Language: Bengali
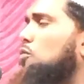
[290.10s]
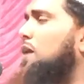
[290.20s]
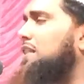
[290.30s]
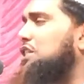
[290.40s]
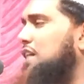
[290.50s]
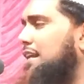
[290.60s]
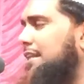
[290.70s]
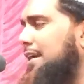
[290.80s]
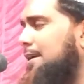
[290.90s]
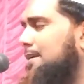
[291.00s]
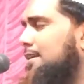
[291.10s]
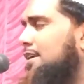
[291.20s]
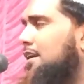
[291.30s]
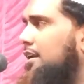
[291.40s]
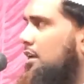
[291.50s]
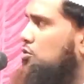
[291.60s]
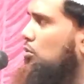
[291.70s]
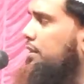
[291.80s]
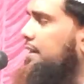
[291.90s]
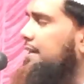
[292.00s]
ভাইদের স্বার্থে
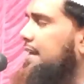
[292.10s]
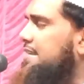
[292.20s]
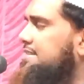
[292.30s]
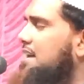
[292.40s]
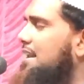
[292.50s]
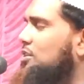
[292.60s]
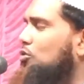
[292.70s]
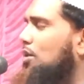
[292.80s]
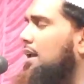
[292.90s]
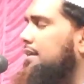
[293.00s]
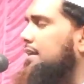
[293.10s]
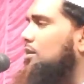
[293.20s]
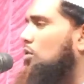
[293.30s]
রসুল তিনটে স্টাইলে চোল রাখতেন